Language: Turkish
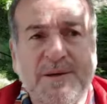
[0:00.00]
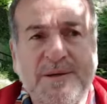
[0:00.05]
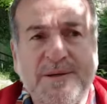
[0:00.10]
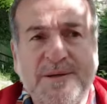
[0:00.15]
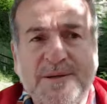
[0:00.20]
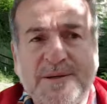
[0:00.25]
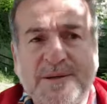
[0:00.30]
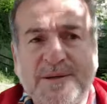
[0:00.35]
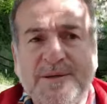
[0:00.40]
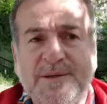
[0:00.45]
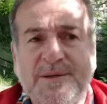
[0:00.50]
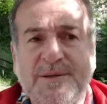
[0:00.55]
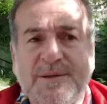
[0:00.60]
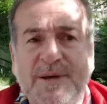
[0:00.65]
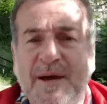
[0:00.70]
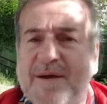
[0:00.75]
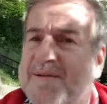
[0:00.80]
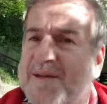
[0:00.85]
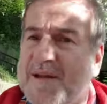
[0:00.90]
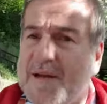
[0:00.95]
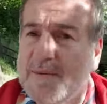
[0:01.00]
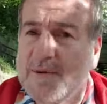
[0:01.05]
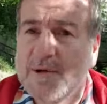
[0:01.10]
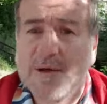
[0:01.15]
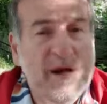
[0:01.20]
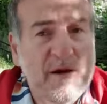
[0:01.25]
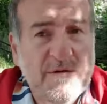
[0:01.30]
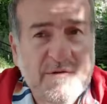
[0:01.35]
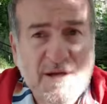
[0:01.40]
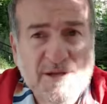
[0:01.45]
E,
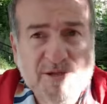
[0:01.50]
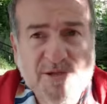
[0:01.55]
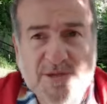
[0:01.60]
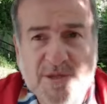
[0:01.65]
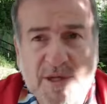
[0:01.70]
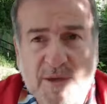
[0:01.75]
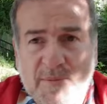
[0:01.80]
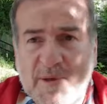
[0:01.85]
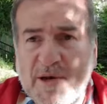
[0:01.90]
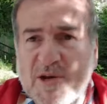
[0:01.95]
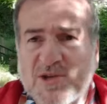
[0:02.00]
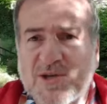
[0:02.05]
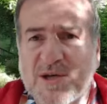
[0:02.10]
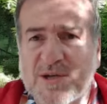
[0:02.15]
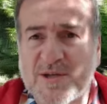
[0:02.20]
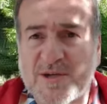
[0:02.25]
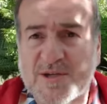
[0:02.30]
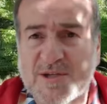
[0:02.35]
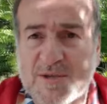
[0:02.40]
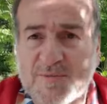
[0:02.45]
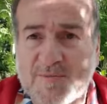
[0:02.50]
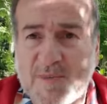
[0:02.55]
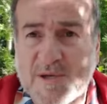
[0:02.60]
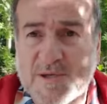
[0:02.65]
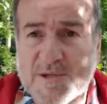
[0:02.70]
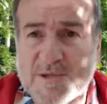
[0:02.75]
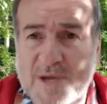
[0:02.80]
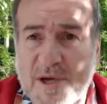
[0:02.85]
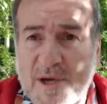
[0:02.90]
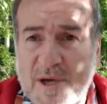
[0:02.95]
evlenebilir. Evlensin de beni hiç enteres
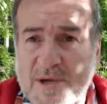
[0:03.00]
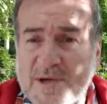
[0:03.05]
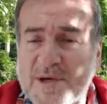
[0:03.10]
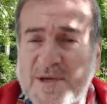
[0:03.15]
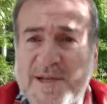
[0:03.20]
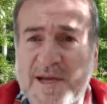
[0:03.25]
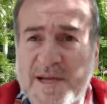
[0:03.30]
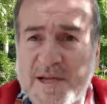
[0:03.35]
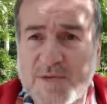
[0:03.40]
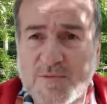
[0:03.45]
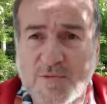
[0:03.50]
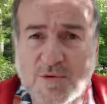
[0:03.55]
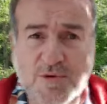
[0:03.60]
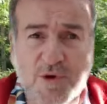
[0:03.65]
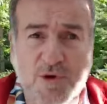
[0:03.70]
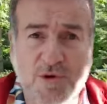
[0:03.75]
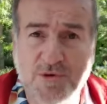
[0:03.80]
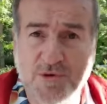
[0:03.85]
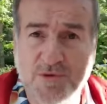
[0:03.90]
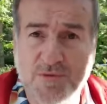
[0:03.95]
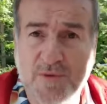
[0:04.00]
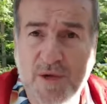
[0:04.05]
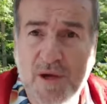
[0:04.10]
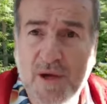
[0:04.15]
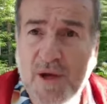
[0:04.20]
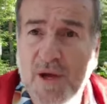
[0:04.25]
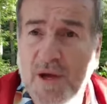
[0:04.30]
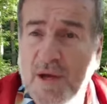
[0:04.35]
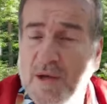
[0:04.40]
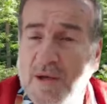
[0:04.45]
etmez. Yeter ki mutlu olsun.
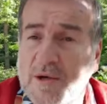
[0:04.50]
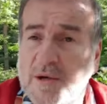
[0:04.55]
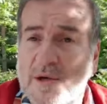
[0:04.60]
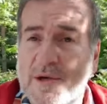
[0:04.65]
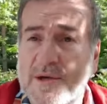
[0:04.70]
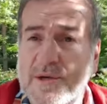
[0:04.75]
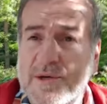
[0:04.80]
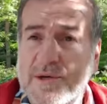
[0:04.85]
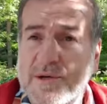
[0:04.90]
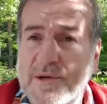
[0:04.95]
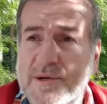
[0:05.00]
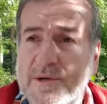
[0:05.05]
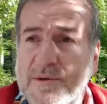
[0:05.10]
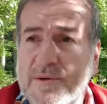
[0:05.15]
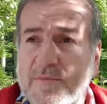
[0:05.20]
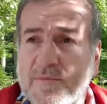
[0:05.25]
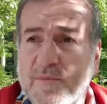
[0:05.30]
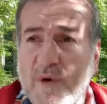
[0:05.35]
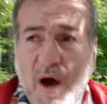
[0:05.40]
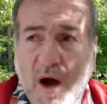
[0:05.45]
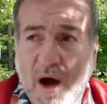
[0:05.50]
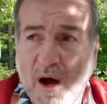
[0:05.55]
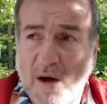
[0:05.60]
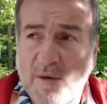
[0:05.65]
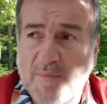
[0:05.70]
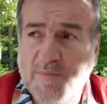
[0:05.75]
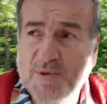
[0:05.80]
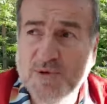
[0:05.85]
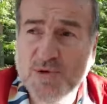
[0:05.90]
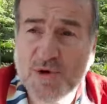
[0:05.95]
E,
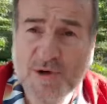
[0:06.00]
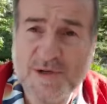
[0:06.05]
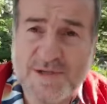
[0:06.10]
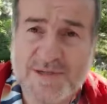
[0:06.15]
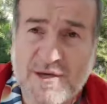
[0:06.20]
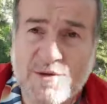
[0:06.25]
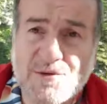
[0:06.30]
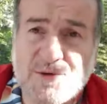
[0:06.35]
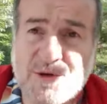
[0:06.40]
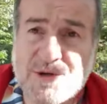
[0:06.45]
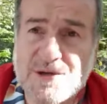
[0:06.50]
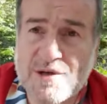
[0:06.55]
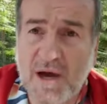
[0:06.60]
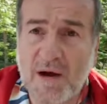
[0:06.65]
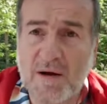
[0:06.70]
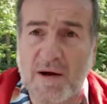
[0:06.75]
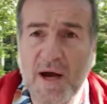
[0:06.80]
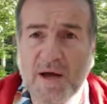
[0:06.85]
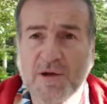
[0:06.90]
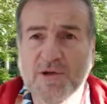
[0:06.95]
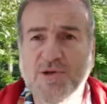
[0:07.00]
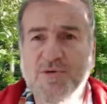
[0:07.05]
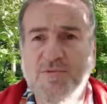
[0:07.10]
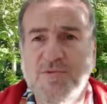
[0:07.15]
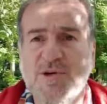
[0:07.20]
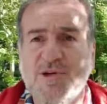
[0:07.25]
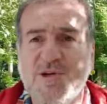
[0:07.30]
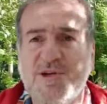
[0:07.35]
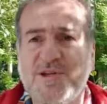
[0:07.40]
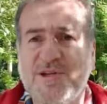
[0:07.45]
Birçok insan diyor ki ya kardeşim
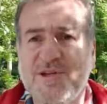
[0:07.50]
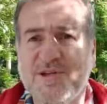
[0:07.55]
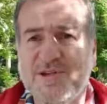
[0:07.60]
47